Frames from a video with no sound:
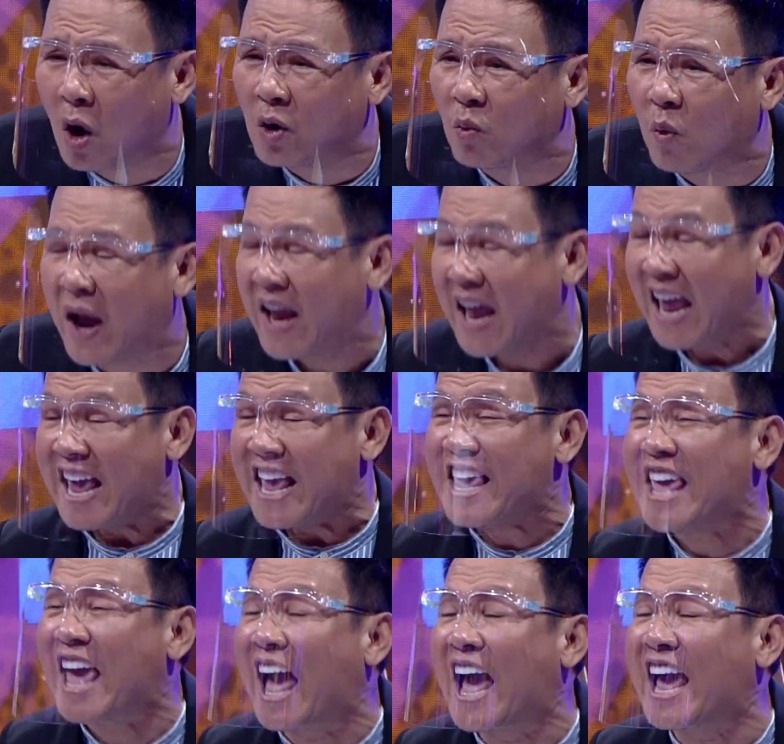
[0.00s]
นว่า
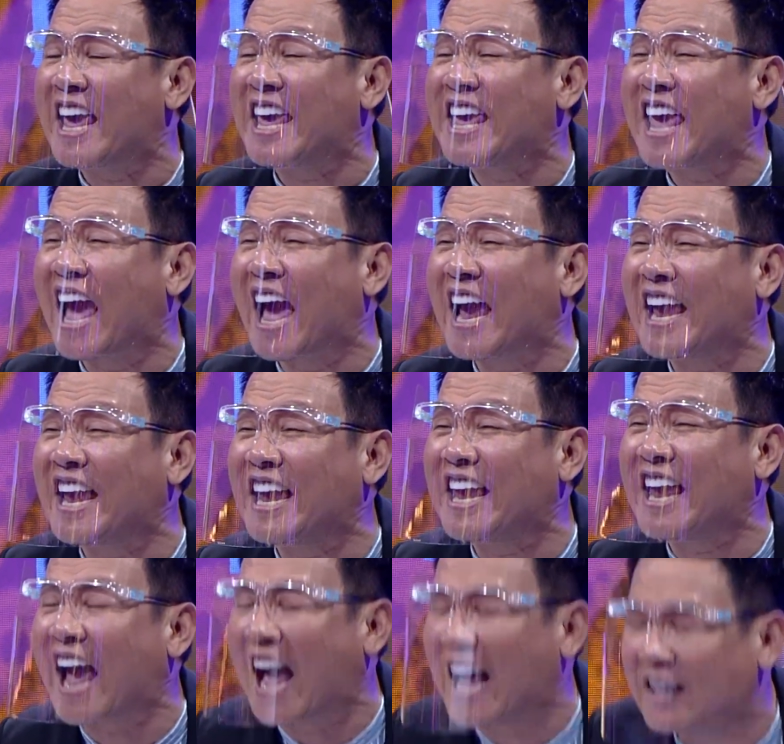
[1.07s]
ใหญ่ใหญ่
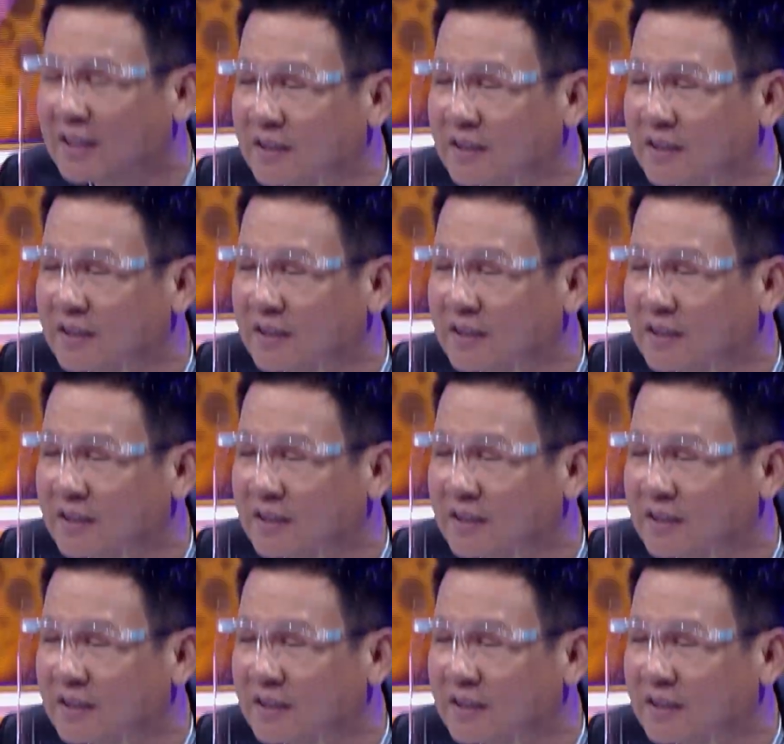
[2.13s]
อะ